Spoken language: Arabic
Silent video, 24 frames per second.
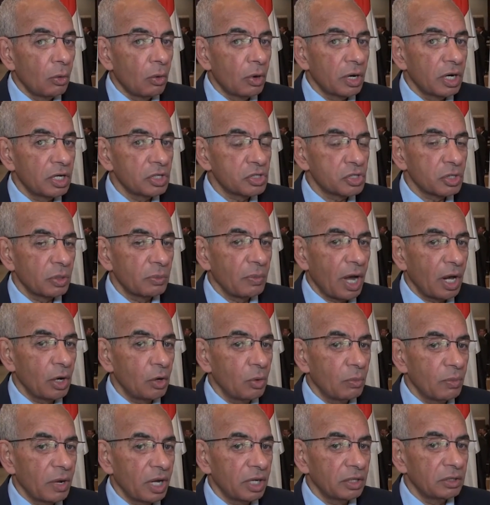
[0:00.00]
ونشر
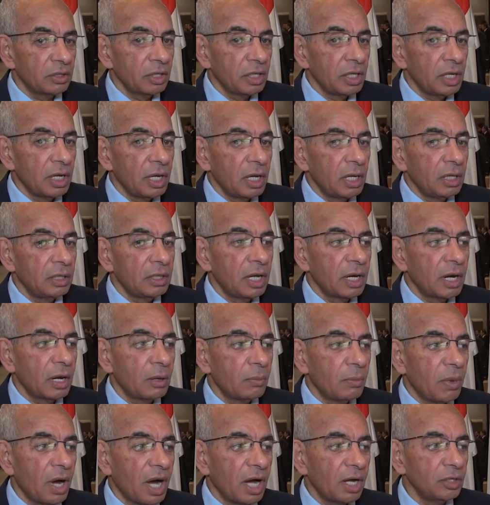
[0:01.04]
معلومات لأن
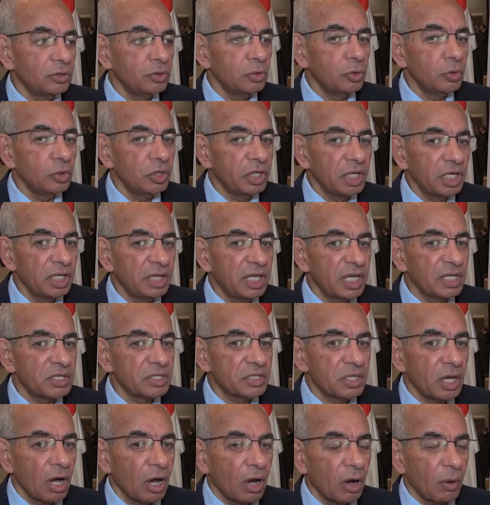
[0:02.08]
البعض يجيد
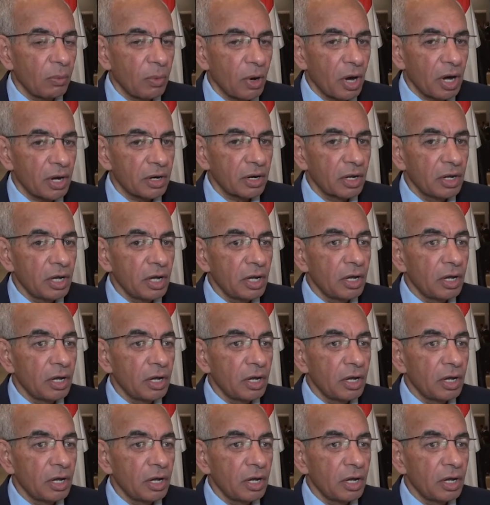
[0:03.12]
دس أخبار